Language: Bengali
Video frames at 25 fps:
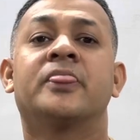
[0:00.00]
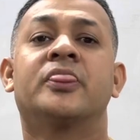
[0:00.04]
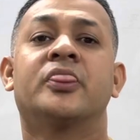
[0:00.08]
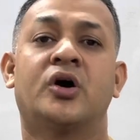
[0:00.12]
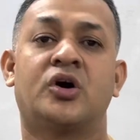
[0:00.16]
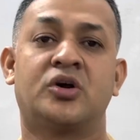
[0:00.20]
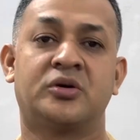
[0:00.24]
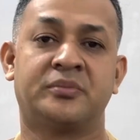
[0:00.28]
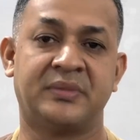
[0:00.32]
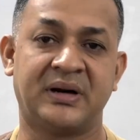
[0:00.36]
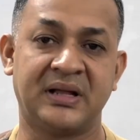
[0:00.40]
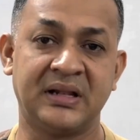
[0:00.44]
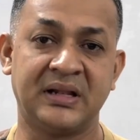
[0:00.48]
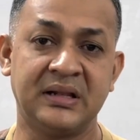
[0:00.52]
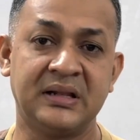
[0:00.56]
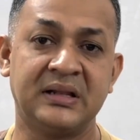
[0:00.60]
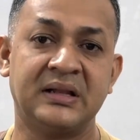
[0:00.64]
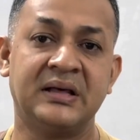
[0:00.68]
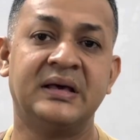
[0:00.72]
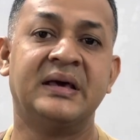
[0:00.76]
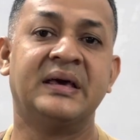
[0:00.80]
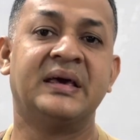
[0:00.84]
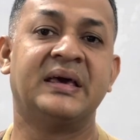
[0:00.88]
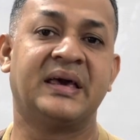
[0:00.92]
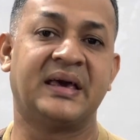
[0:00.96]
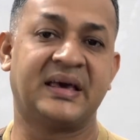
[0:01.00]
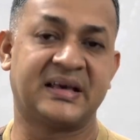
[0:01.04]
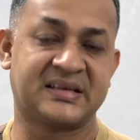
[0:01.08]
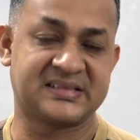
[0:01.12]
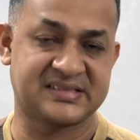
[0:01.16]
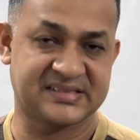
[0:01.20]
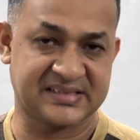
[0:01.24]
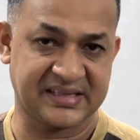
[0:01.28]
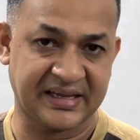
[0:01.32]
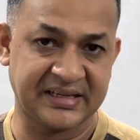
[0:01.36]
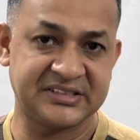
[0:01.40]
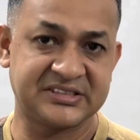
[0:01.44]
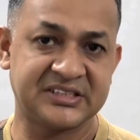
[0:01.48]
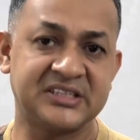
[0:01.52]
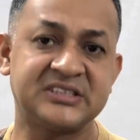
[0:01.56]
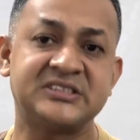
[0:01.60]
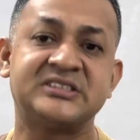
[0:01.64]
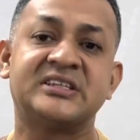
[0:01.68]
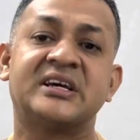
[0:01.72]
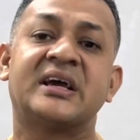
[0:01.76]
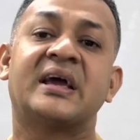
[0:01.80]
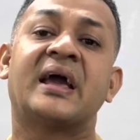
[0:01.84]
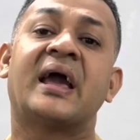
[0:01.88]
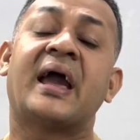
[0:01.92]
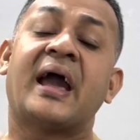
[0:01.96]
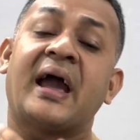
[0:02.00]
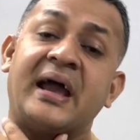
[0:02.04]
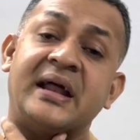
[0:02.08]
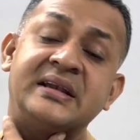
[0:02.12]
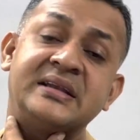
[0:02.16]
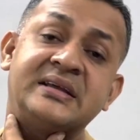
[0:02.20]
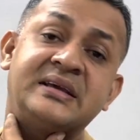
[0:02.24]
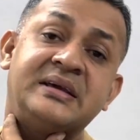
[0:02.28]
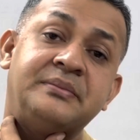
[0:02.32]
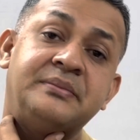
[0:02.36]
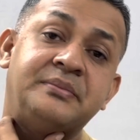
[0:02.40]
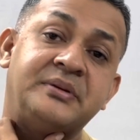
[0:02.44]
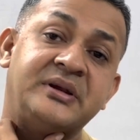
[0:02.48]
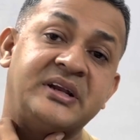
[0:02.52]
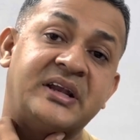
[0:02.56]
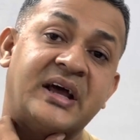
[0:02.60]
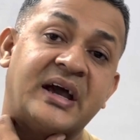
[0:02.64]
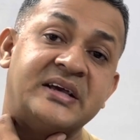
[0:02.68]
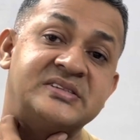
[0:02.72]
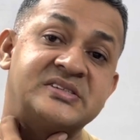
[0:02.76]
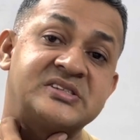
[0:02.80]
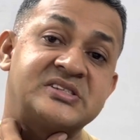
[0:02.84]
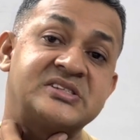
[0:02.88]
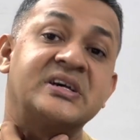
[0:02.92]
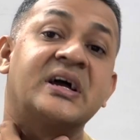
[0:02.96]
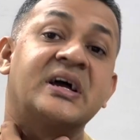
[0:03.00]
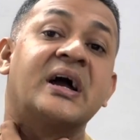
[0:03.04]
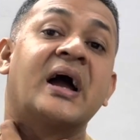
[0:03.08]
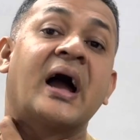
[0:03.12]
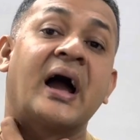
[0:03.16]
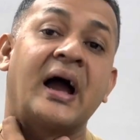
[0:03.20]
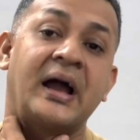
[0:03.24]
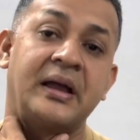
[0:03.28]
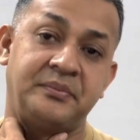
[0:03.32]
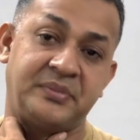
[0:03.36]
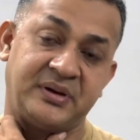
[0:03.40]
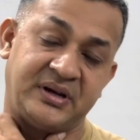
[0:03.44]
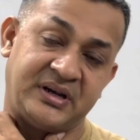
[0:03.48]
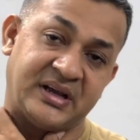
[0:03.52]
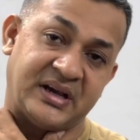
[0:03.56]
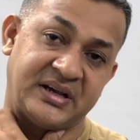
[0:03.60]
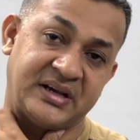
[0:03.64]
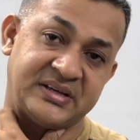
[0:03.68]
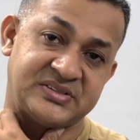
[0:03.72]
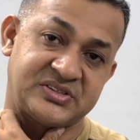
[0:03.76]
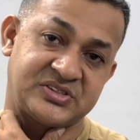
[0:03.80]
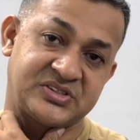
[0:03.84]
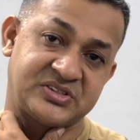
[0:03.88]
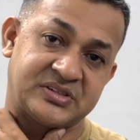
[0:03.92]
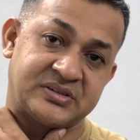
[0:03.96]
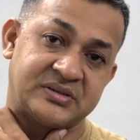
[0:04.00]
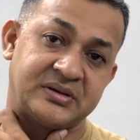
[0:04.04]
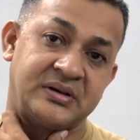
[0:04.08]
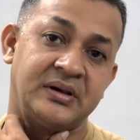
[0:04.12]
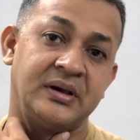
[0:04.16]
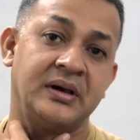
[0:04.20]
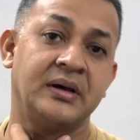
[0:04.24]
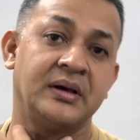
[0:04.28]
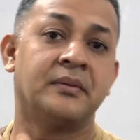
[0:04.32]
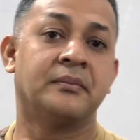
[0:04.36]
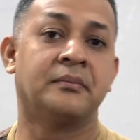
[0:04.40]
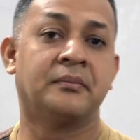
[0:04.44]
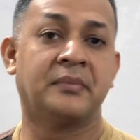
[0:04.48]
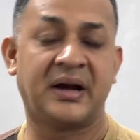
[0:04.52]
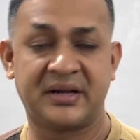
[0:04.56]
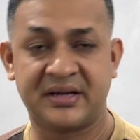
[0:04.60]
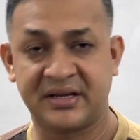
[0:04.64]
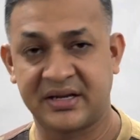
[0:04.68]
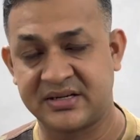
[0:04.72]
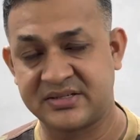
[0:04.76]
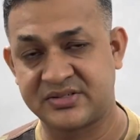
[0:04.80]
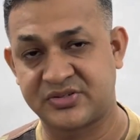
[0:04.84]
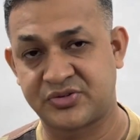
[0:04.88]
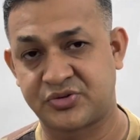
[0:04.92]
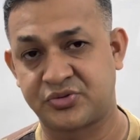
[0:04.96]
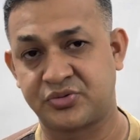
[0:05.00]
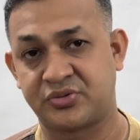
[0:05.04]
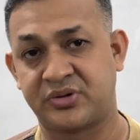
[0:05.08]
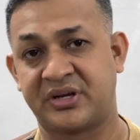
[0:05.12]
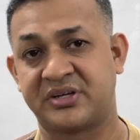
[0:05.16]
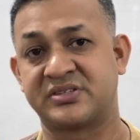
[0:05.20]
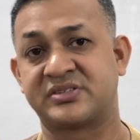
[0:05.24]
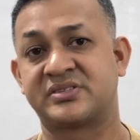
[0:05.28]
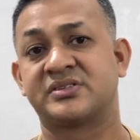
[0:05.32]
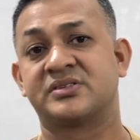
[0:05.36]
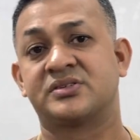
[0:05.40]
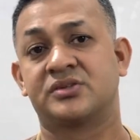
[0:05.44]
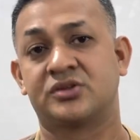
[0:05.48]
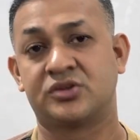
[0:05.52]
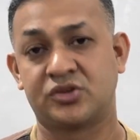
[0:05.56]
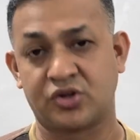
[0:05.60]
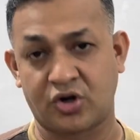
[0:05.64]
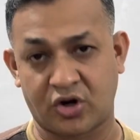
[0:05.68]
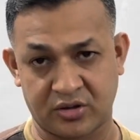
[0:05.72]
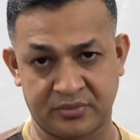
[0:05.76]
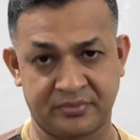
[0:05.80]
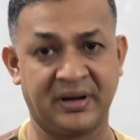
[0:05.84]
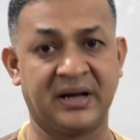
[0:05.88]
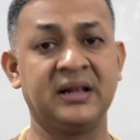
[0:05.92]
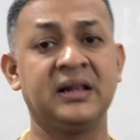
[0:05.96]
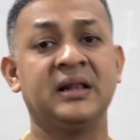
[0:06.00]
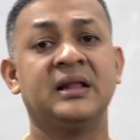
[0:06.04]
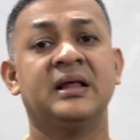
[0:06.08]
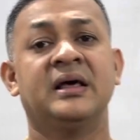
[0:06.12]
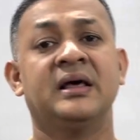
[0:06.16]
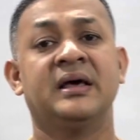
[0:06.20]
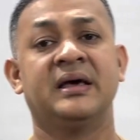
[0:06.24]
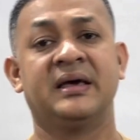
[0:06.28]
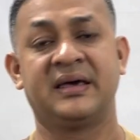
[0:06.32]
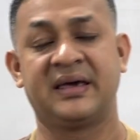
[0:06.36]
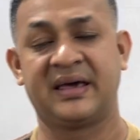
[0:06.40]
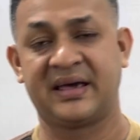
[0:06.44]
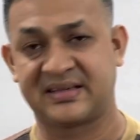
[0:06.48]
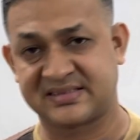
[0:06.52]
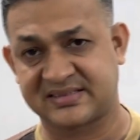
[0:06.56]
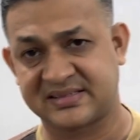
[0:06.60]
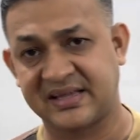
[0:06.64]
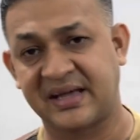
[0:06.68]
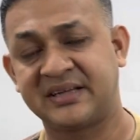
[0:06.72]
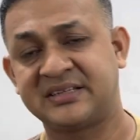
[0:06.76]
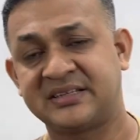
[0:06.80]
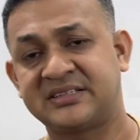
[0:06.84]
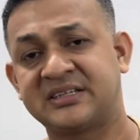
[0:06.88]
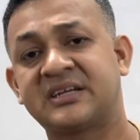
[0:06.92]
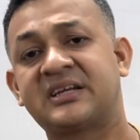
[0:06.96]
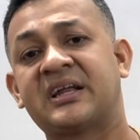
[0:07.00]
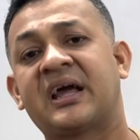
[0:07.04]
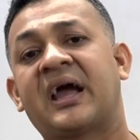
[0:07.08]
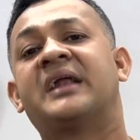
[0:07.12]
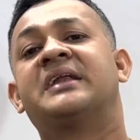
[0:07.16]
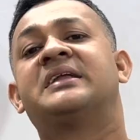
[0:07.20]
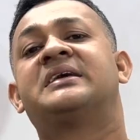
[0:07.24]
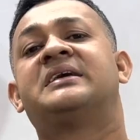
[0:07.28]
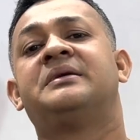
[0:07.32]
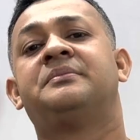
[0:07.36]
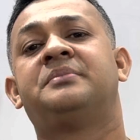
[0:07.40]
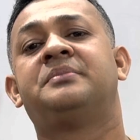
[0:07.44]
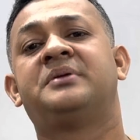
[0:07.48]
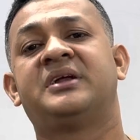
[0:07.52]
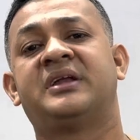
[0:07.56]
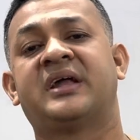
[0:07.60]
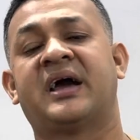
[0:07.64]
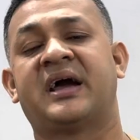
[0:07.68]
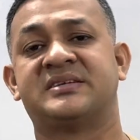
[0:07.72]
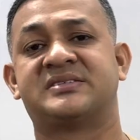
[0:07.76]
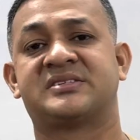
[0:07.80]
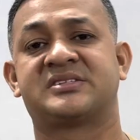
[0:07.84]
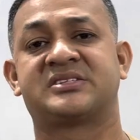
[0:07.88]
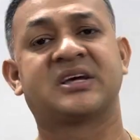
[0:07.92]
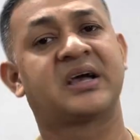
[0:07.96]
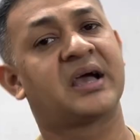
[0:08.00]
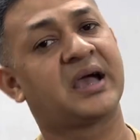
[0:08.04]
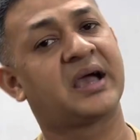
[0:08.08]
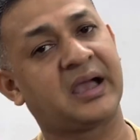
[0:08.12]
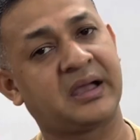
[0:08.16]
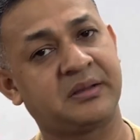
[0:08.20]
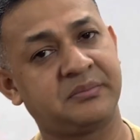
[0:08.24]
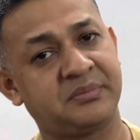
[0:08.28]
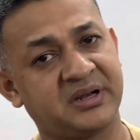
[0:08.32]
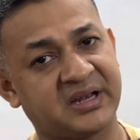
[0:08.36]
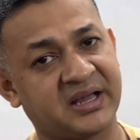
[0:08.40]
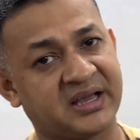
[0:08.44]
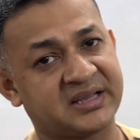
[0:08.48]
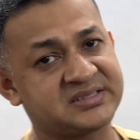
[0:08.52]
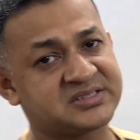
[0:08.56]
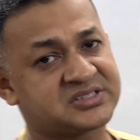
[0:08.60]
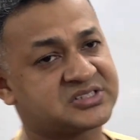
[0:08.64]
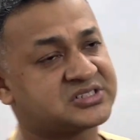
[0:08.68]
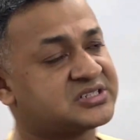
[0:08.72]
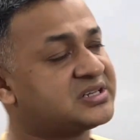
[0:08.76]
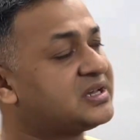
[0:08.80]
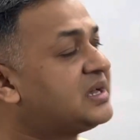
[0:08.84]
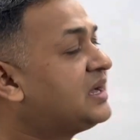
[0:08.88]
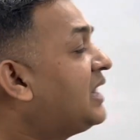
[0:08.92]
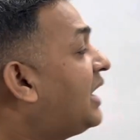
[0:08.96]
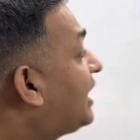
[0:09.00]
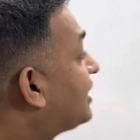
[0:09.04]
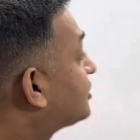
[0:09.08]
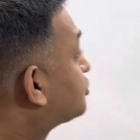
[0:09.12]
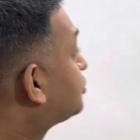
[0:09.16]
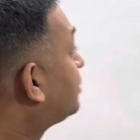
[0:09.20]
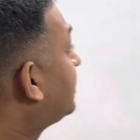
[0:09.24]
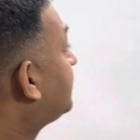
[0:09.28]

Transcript: নর্মাল এক্সাইটেড অ্যান্ড কিব্রিডাইজড হাইব্রিডাইজড মাই ডিয়ার স্টুডেন্টস নর্মাল এক্সাইটেড অ্যান্ড কিব্রিডাইজড হাইব্রিডাইজড আসো